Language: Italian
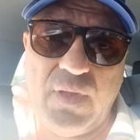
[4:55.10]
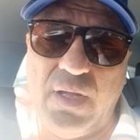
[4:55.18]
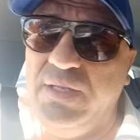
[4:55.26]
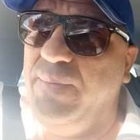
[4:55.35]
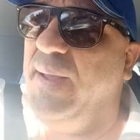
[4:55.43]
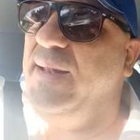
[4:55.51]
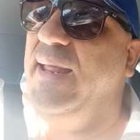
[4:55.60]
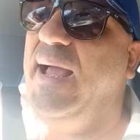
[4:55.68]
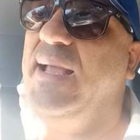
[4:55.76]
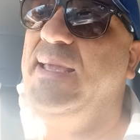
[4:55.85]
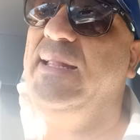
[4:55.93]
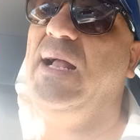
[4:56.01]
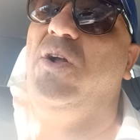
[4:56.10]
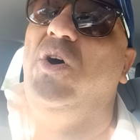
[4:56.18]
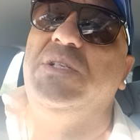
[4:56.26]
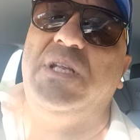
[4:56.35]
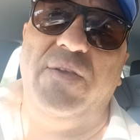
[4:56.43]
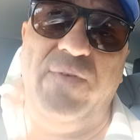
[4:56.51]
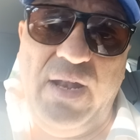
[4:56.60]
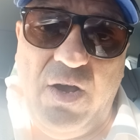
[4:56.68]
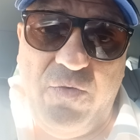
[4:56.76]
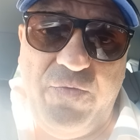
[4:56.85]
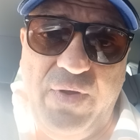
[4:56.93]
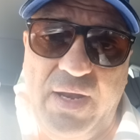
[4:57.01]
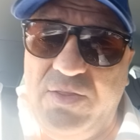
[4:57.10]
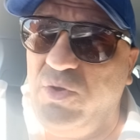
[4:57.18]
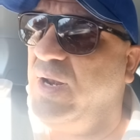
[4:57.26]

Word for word: Dipende anche da cosa gli viene offerto il